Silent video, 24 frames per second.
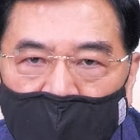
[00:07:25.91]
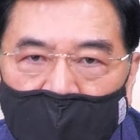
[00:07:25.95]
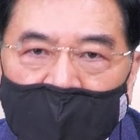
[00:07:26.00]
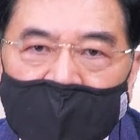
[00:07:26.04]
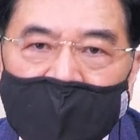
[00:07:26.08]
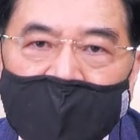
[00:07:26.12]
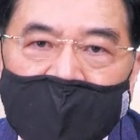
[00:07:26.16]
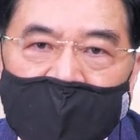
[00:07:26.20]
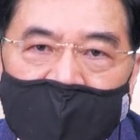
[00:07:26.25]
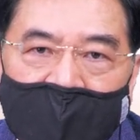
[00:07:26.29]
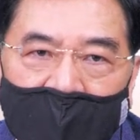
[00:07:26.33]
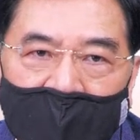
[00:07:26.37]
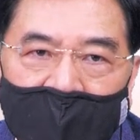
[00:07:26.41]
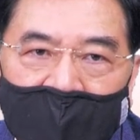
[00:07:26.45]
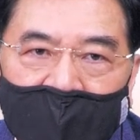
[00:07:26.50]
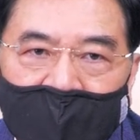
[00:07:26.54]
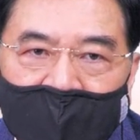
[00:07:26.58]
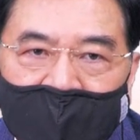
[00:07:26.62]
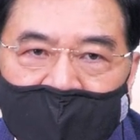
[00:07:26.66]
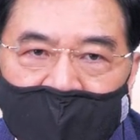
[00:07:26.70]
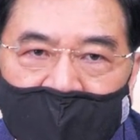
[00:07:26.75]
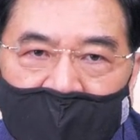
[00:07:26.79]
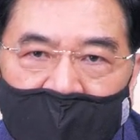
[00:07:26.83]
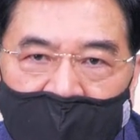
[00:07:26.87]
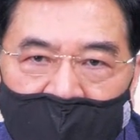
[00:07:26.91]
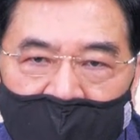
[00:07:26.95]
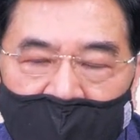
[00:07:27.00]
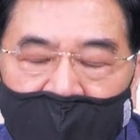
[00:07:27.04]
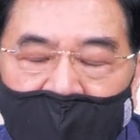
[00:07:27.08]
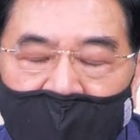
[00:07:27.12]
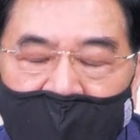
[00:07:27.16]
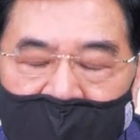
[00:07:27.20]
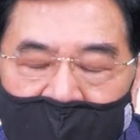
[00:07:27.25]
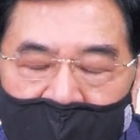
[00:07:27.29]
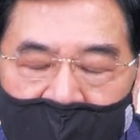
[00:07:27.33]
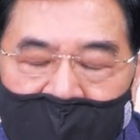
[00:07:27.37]
最精彩的三
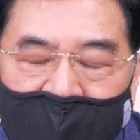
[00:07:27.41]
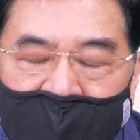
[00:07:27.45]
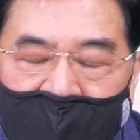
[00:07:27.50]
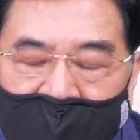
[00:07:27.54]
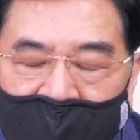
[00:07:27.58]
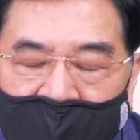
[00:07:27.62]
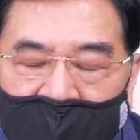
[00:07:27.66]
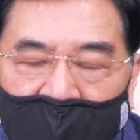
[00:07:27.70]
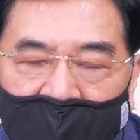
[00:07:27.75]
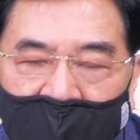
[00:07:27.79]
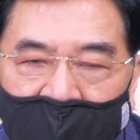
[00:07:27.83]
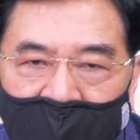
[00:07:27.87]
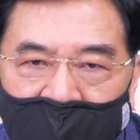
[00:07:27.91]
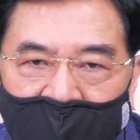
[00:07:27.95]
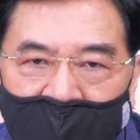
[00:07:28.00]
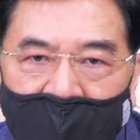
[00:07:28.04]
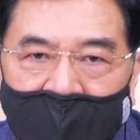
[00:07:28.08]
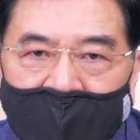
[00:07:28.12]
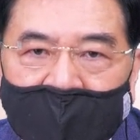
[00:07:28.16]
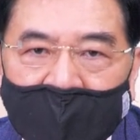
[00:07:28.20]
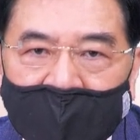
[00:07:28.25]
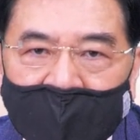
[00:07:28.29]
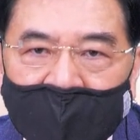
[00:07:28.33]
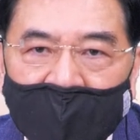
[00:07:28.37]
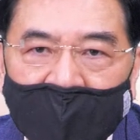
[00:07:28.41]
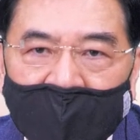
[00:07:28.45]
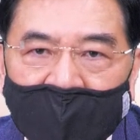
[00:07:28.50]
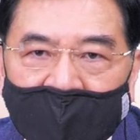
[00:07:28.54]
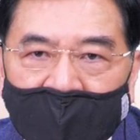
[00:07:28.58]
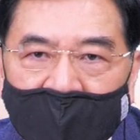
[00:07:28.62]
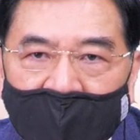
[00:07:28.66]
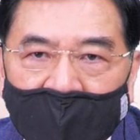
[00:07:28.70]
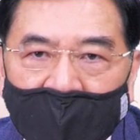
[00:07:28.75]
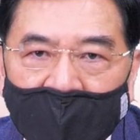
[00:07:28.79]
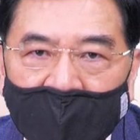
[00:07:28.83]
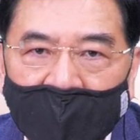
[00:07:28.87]
月三十一号大涨千
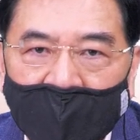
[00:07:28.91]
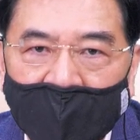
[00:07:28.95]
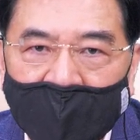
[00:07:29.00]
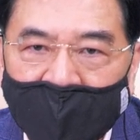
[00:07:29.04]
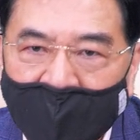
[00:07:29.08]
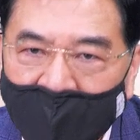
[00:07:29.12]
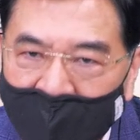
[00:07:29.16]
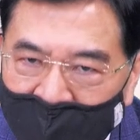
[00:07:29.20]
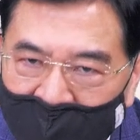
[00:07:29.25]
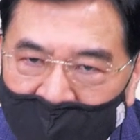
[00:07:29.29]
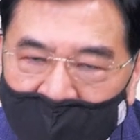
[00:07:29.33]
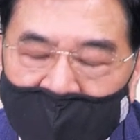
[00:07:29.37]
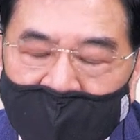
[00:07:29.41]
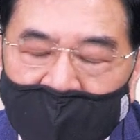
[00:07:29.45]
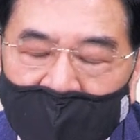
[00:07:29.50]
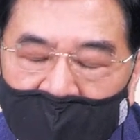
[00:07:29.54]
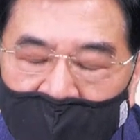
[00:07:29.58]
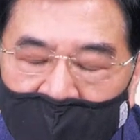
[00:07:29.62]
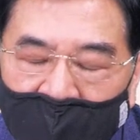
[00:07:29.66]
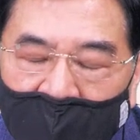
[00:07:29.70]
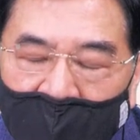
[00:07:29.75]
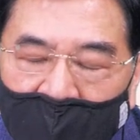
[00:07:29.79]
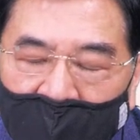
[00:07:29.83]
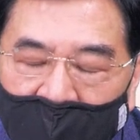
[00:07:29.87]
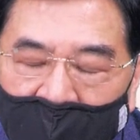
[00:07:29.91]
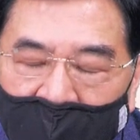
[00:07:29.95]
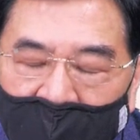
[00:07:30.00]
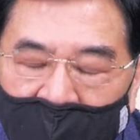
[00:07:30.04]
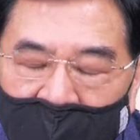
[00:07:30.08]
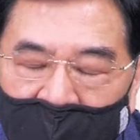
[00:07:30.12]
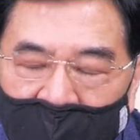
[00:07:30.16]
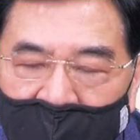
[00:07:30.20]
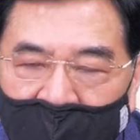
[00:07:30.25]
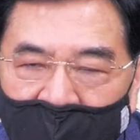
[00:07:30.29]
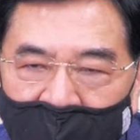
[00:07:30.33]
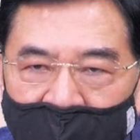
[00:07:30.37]
点喽，大涨千点喽！
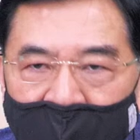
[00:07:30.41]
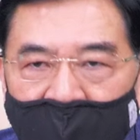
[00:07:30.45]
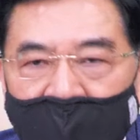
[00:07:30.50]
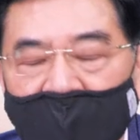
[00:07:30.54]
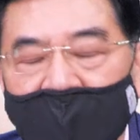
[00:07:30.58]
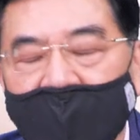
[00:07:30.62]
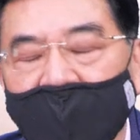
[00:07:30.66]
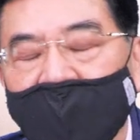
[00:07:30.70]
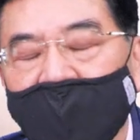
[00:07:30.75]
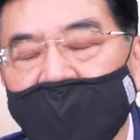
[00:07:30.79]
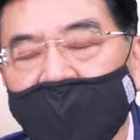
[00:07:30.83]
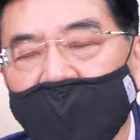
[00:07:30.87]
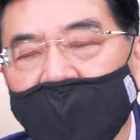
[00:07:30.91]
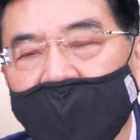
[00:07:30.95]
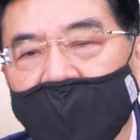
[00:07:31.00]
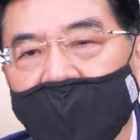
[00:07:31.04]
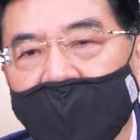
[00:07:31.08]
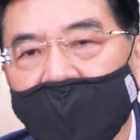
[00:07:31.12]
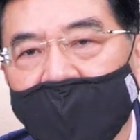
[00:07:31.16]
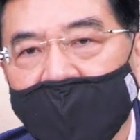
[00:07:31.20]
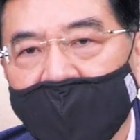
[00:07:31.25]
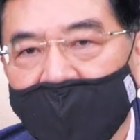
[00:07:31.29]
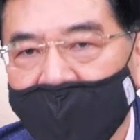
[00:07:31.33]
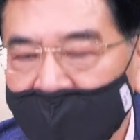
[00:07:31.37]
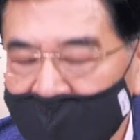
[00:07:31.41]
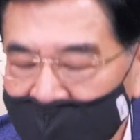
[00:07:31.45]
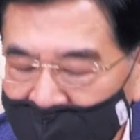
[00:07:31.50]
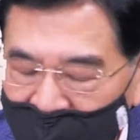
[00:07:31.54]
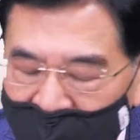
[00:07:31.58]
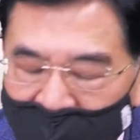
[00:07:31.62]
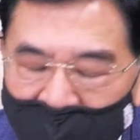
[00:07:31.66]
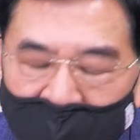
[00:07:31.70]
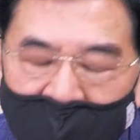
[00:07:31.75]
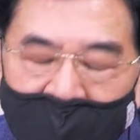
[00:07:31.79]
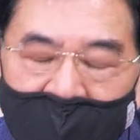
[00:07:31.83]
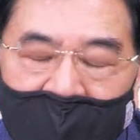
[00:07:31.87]
你又看多了啊，你
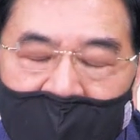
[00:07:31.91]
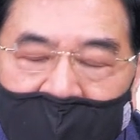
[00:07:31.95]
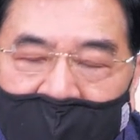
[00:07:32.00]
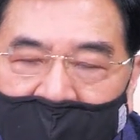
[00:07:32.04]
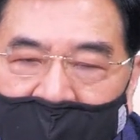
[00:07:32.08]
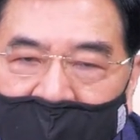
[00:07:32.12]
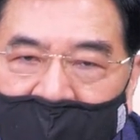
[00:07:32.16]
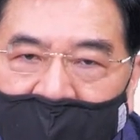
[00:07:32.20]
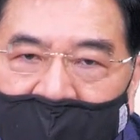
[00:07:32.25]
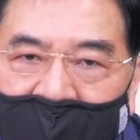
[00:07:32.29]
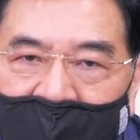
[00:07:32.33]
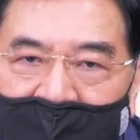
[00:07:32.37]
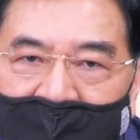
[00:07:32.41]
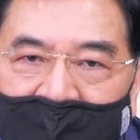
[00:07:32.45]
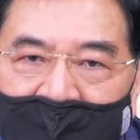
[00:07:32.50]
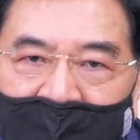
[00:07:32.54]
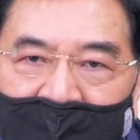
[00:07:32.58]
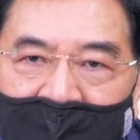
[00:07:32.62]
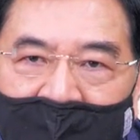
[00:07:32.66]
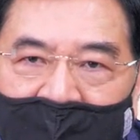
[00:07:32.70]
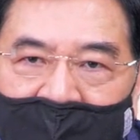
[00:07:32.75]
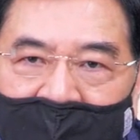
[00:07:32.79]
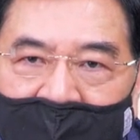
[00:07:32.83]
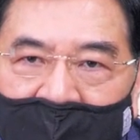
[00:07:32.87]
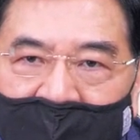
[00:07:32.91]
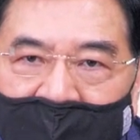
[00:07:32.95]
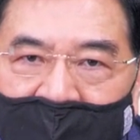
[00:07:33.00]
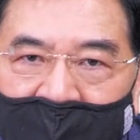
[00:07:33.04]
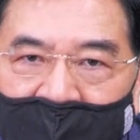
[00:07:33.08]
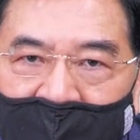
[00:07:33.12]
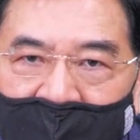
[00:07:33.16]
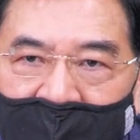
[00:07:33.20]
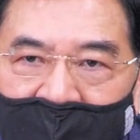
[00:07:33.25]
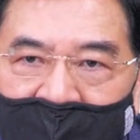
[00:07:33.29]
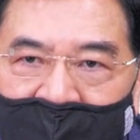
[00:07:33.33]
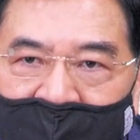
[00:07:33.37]
又看好了。当天
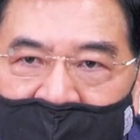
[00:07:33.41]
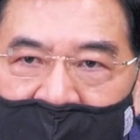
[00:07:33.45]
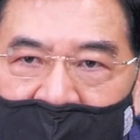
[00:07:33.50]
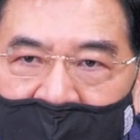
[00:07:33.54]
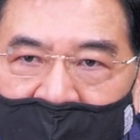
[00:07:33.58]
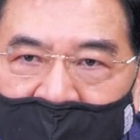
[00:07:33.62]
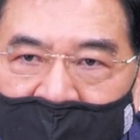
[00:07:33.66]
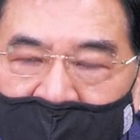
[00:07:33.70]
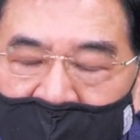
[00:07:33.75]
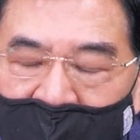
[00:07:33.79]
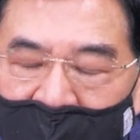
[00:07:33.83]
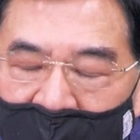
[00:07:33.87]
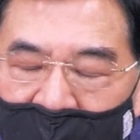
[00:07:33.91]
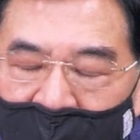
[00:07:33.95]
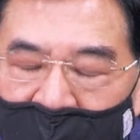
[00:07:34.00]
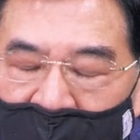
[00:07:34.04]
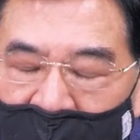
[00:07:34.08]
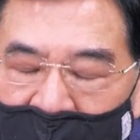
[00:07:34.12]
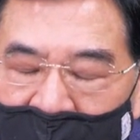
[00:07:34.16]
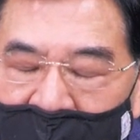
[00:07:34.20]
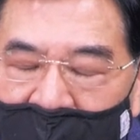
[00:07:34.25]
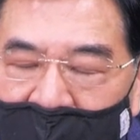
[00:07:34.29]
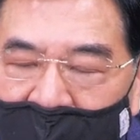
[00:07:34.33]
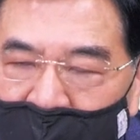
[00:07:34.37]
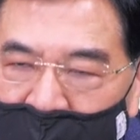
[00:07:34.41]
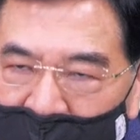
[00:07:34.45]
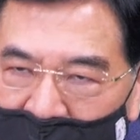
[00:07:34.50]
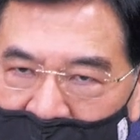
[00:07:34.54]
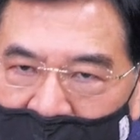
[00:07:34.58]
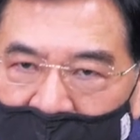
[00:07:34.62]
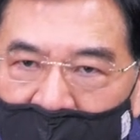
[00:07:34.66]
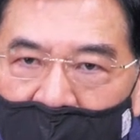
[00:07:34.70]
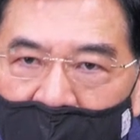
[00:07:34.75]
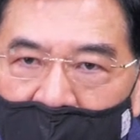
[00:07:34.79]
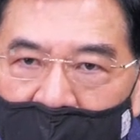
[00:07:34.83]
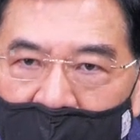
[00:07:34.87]
我跟你讲，大幅筹码转
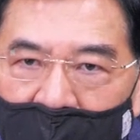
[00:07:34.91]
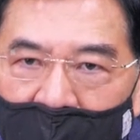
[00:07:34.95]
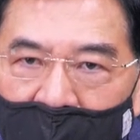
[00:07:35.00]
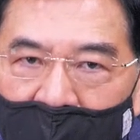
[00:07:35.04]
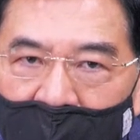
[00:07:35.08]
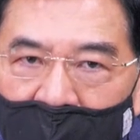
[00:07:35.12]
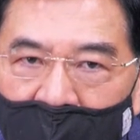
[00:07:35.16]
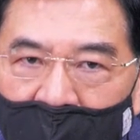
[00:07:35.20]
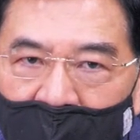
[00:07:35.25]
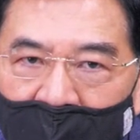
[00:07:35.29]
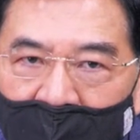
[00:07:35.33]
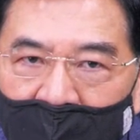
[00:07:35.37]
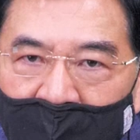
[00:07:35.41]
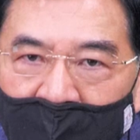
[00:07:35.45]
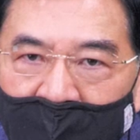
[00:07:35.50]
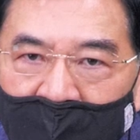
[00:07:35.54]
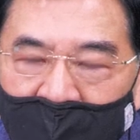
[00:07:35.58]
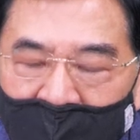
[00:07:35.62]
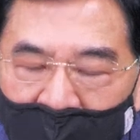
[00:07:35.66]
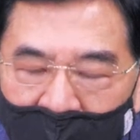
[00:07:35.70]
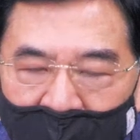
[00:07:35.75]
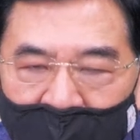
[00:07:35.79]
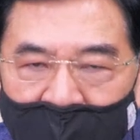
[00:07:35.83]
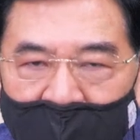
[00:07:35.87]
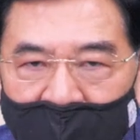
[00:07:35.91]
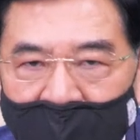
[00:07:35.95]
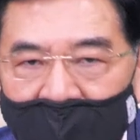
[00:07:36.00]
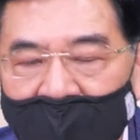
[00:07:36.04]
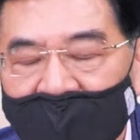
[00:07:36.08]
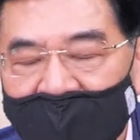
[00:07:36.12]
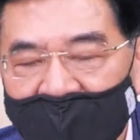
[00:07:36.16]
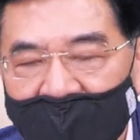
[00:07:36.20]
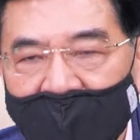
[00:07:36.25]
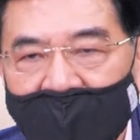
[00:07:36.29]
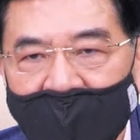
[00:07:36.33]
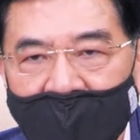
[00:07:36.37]
空哦，大幅筹码
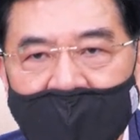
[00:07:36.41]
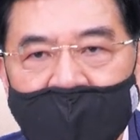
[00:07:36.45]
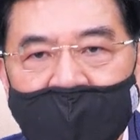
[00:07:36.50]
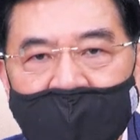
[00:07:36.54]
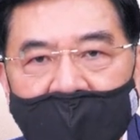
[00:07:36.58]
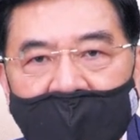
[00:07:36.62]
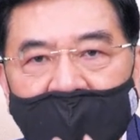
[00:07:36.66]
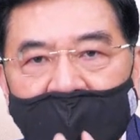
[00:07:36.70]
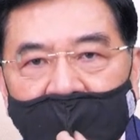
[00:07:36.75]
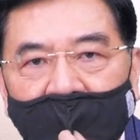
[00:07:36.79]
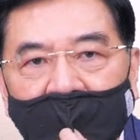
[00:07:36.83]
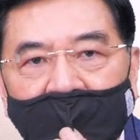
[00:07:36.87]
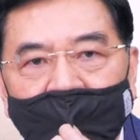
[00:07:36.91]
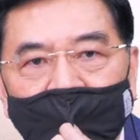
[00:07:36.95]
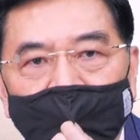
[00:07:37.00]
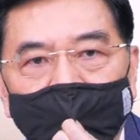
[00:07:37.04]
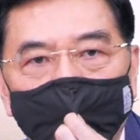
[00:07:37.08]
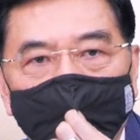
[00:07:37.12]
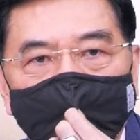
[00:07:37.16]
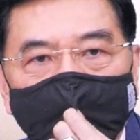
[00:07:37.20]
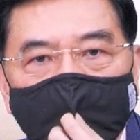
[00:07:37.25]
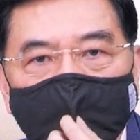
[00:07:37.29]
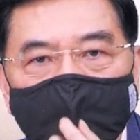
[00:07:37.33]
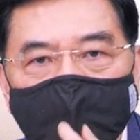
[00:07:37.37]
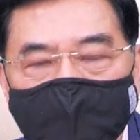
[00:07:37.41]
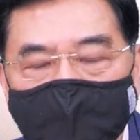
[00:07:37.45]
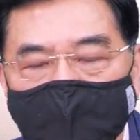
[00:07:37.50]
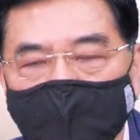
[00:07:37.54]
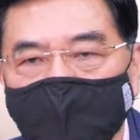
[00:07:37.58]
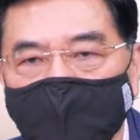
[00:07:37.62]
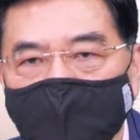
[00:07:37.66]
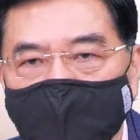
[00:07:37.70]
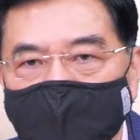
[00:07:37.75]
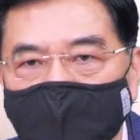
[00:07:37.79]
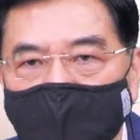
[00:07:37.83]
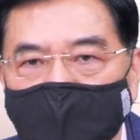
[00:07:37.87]
反弹转空哦。
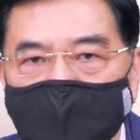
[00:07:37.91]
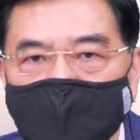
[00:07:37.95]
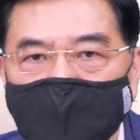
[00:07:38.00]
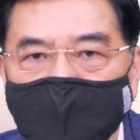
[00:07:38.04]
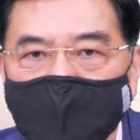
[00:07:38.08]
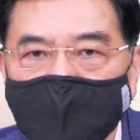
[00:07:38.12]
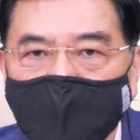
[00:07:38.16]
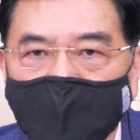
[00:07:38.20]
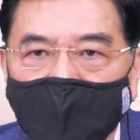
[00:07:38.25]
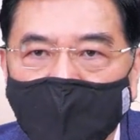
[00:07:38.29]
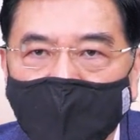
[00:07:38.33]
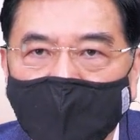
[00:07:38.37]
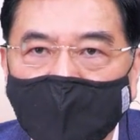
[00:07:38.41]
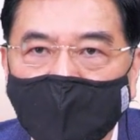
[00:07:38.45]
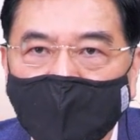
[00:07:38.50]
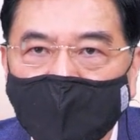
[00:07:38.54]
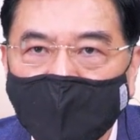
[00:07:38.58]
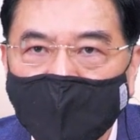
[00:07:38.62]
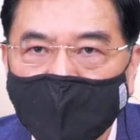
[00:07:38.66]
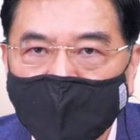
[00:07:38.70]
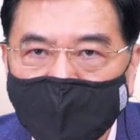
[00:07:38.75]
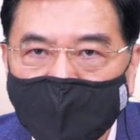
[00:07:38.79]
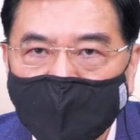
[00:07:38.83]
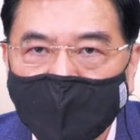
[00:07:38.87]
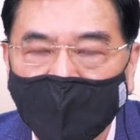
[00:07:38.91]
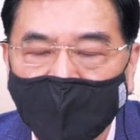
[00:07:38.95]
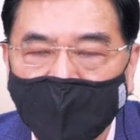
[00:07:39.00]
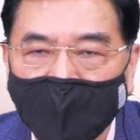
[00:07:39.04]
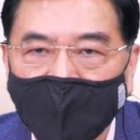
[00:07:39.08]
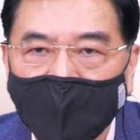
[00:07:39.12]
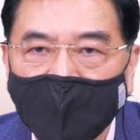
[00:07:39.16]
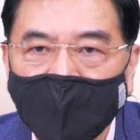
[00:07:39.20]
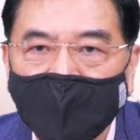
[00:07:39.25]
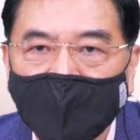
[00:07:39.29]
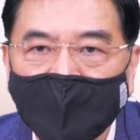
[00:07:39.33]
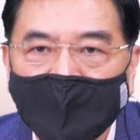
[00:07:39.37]
三月三十一号，我跟你讲
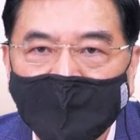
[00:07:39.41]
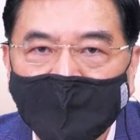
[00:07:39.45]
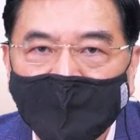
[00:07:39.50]
哦。